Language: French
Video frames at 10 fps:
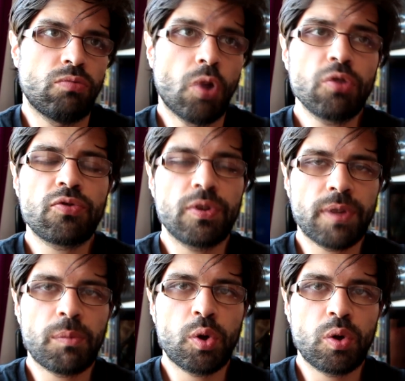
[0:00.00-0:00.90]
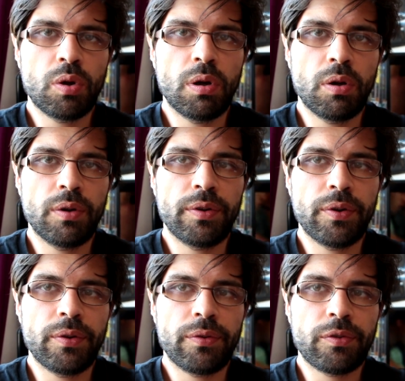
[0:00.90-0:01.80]
Non, c'est vraiment,
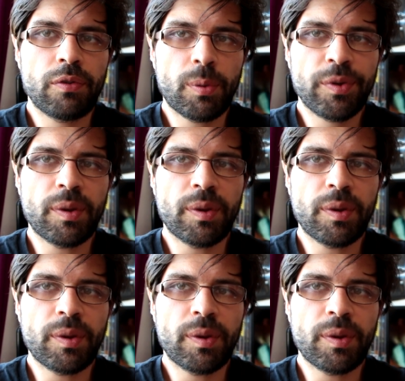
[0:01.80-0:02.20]
euh, c'est vraiment